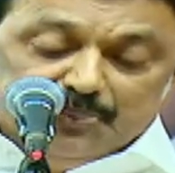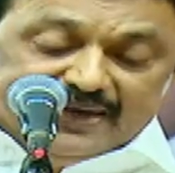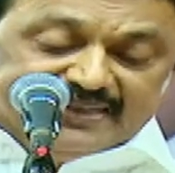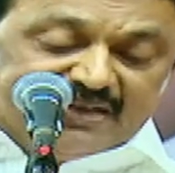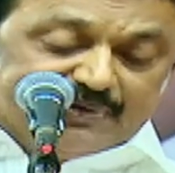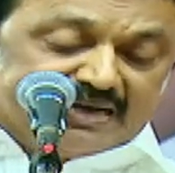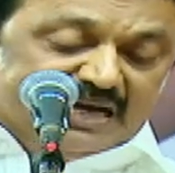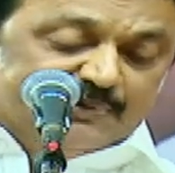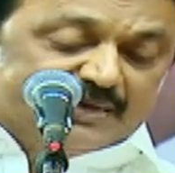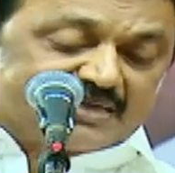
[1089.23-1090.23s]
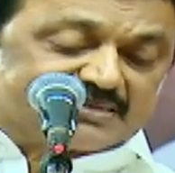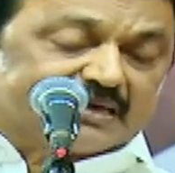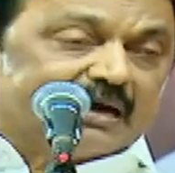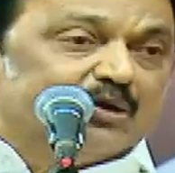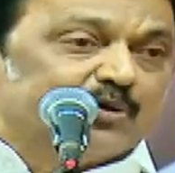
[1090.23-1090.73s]
பெருந்தலைவர்
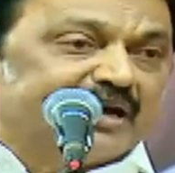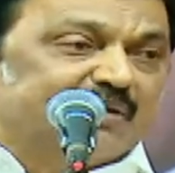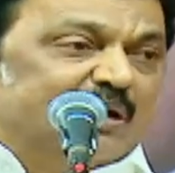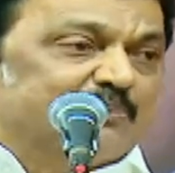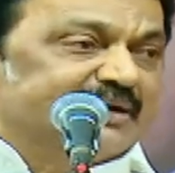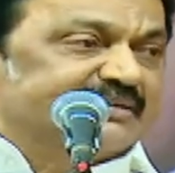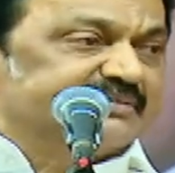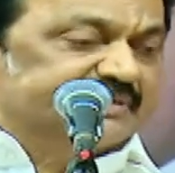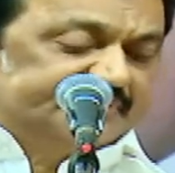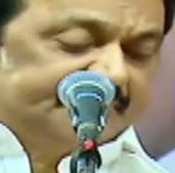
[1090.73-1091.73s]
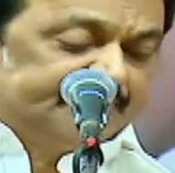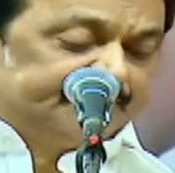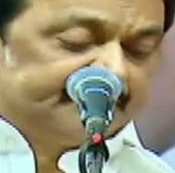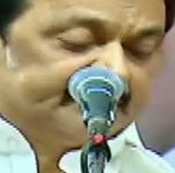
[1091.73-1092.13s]
காமராசர் கல்லூரிகள் மேம்பாட்டு திட்டம்